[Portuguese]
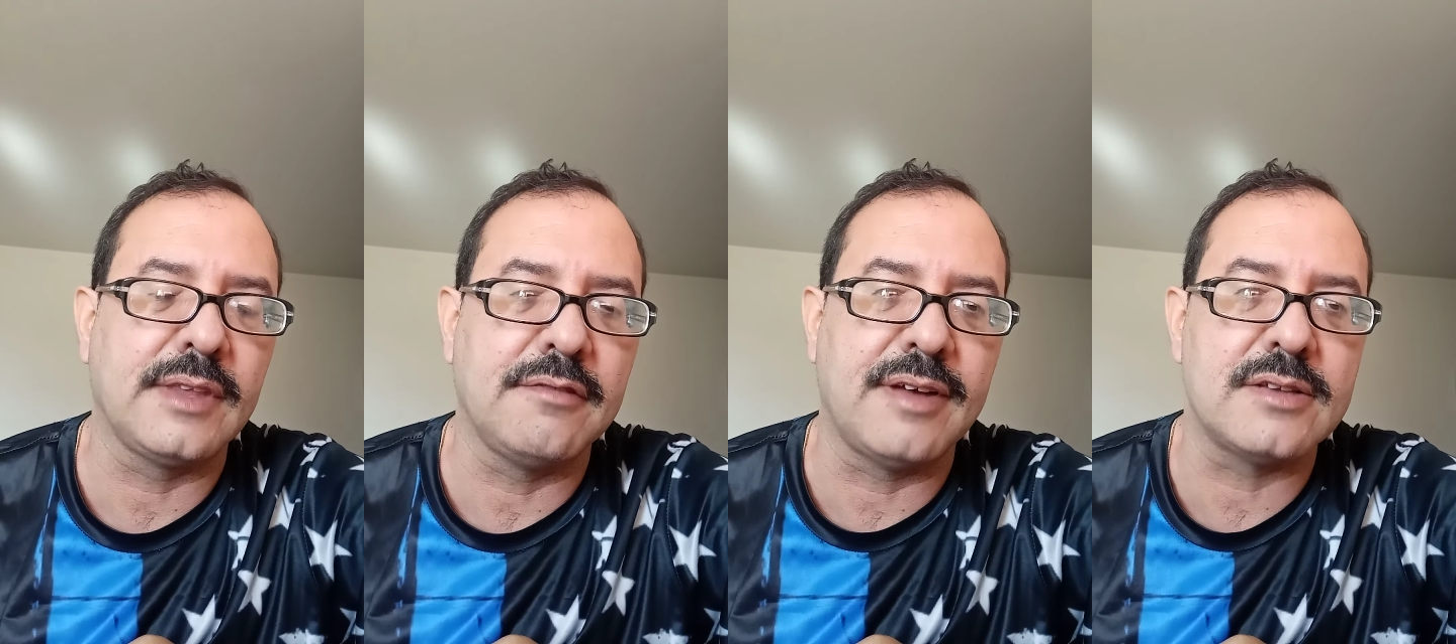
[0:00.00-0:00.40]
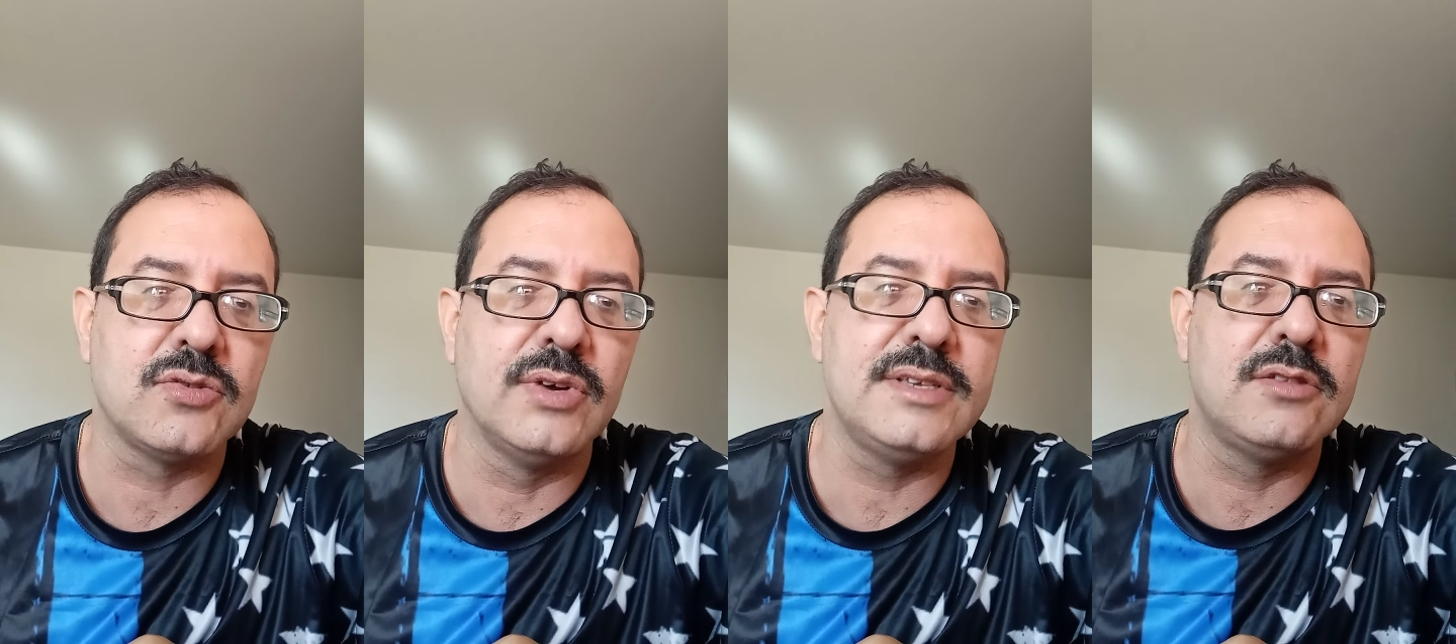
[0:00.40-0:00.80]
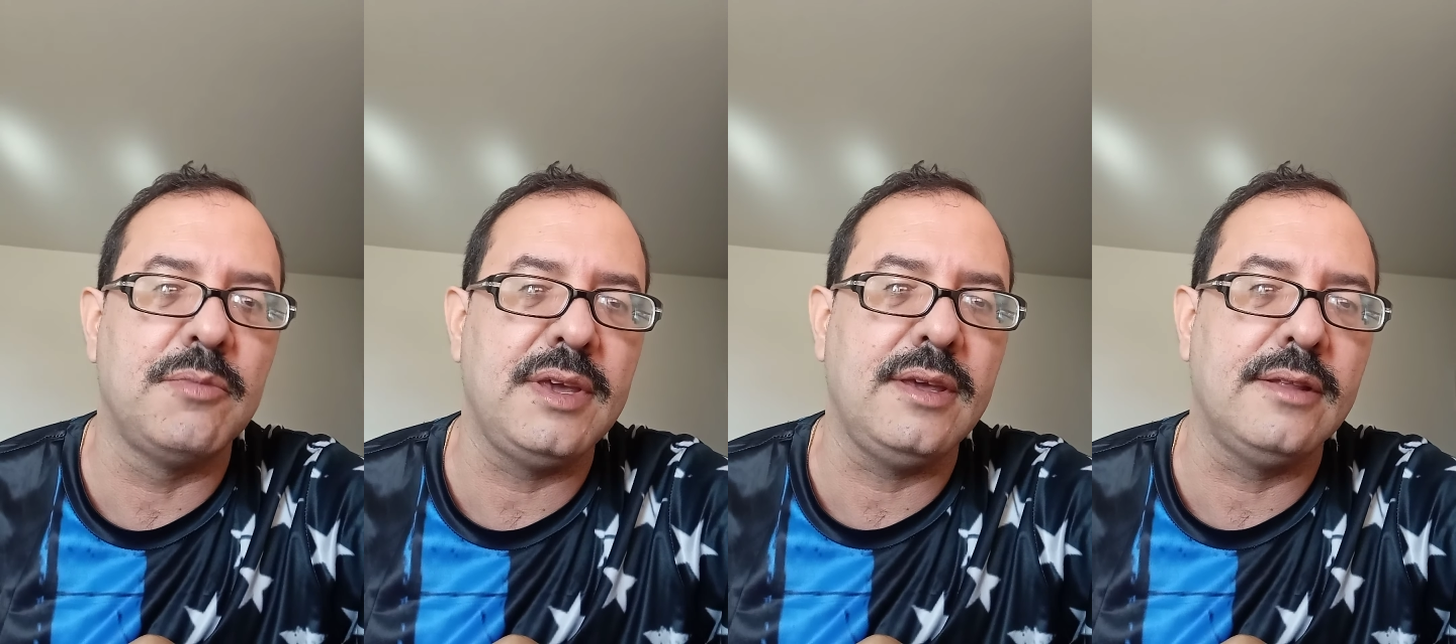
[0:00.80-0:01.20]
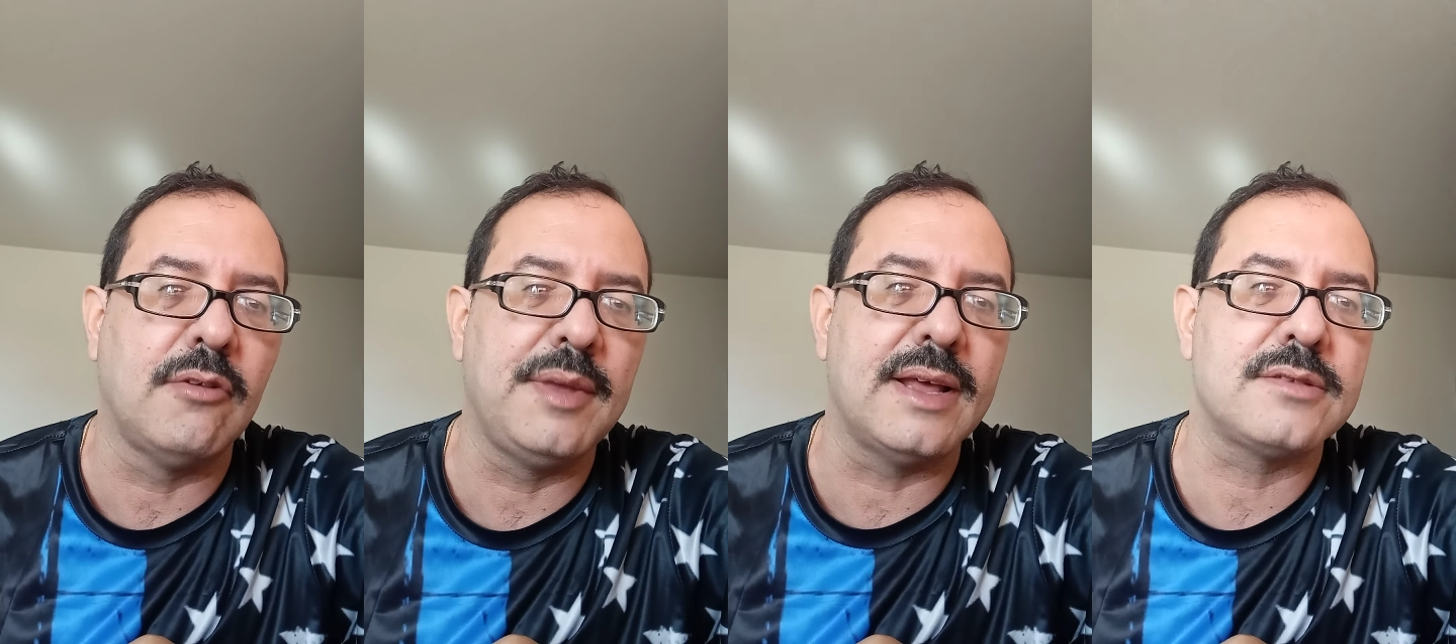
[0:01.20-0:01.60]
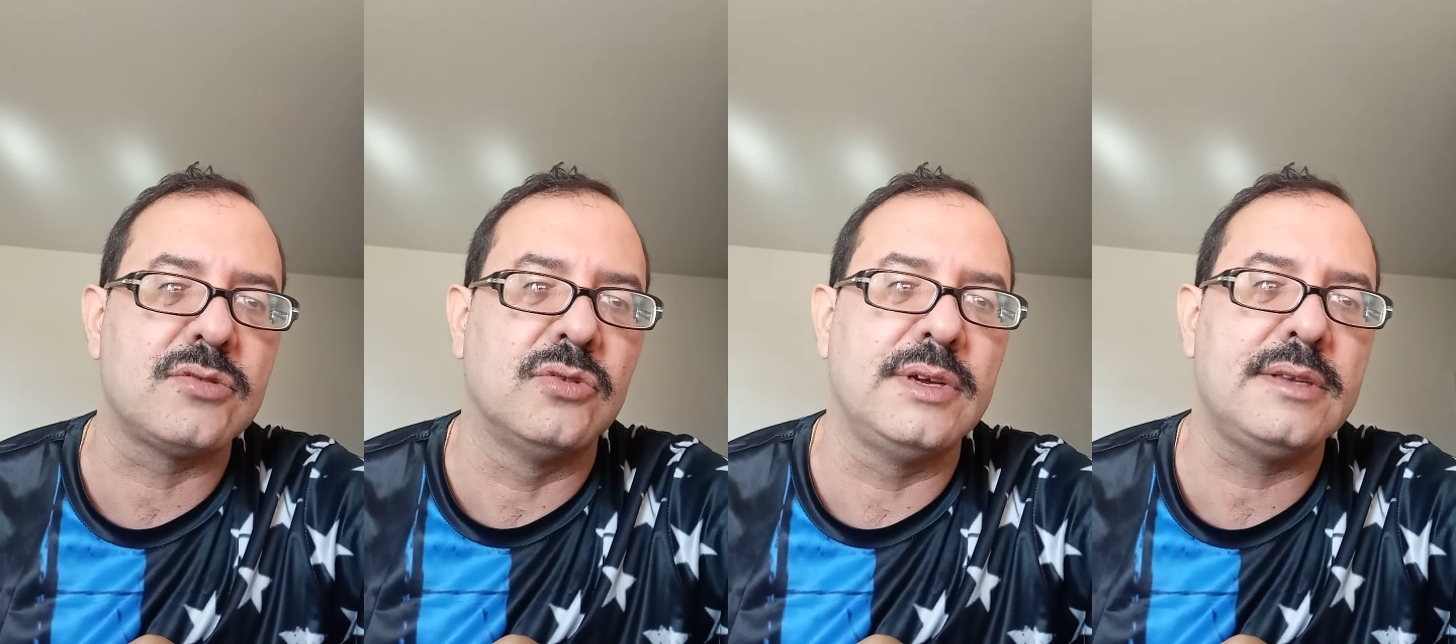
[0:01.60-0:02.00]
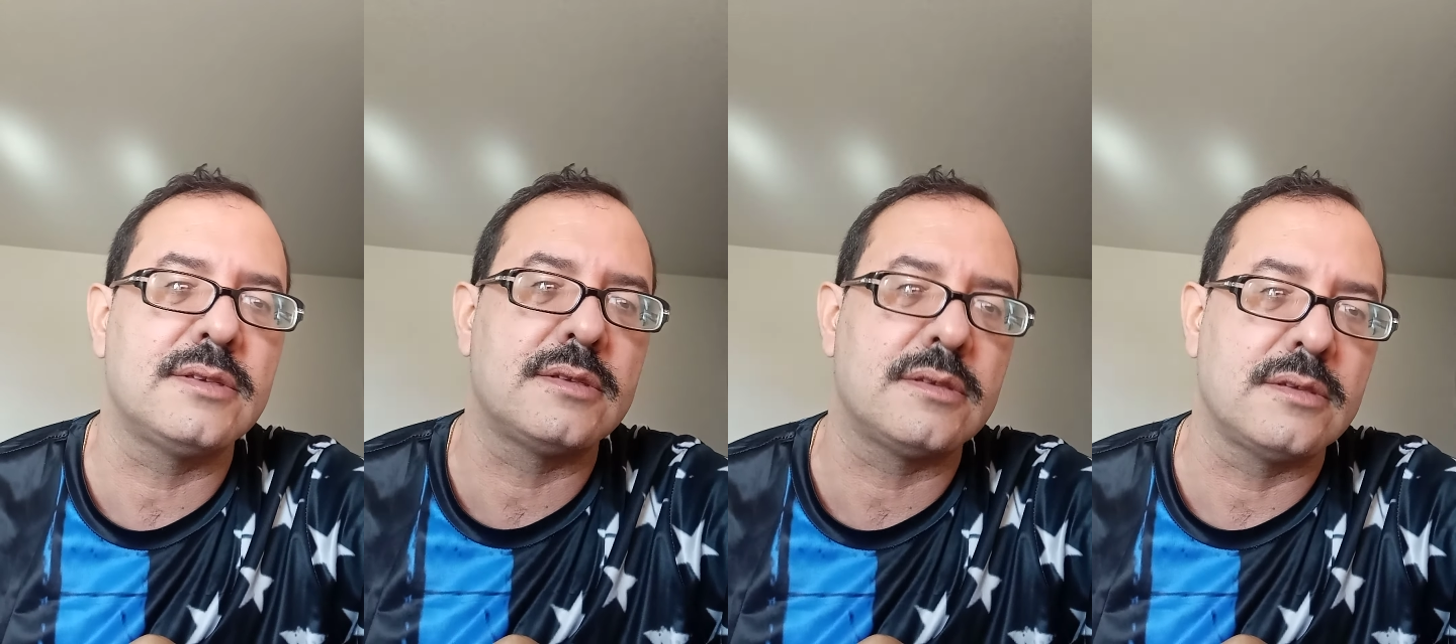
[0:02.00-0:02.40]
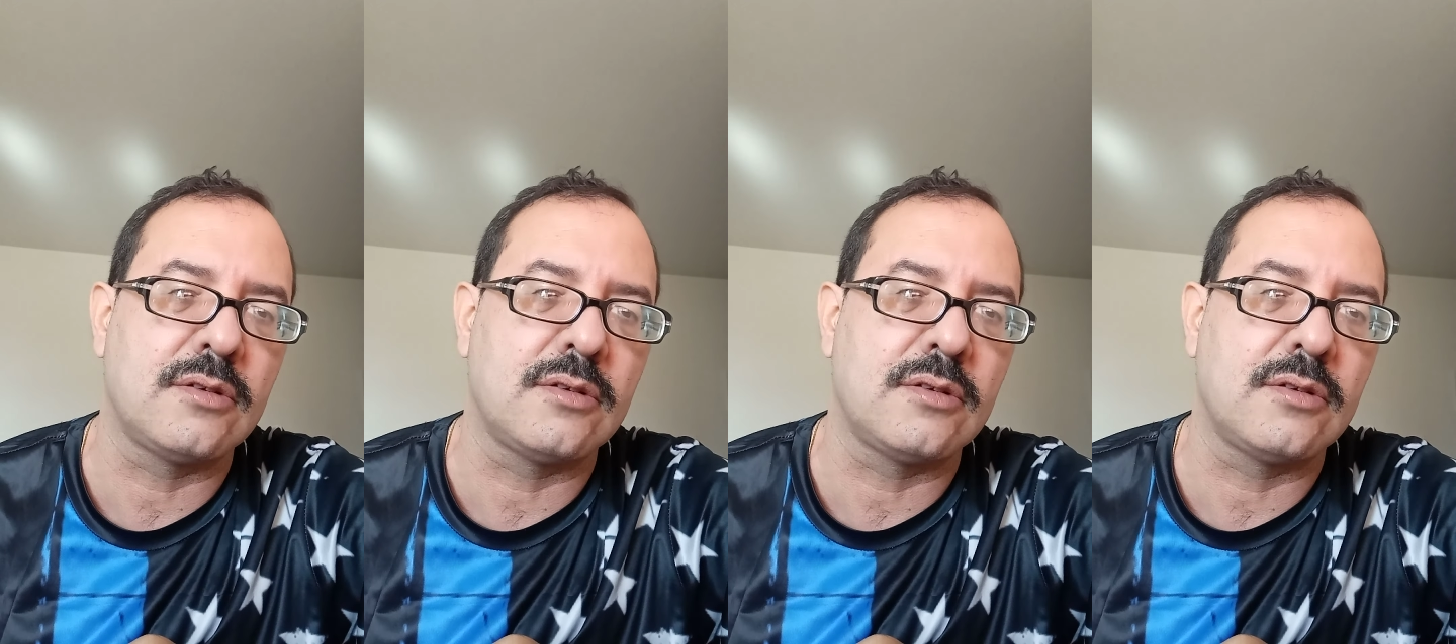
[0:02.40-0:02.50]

invasões e dominações